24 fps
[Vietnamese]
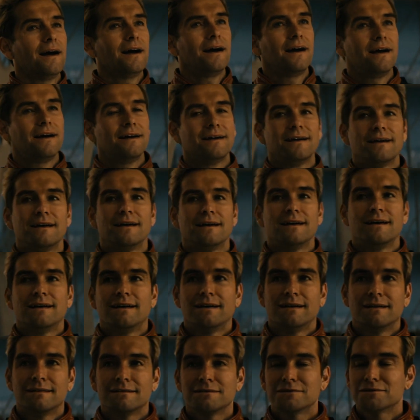cậy quyền nhờ
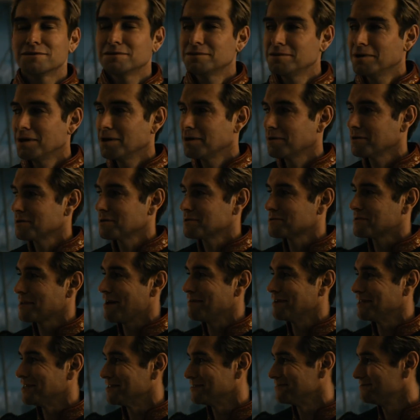Stan thì giờ liệu hồn mà
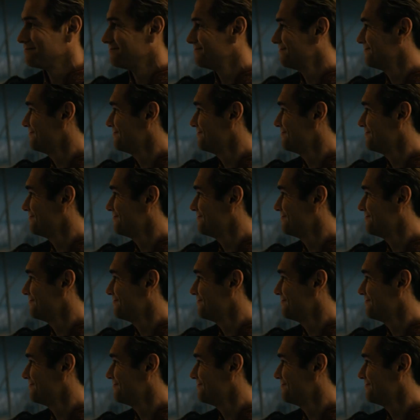sống.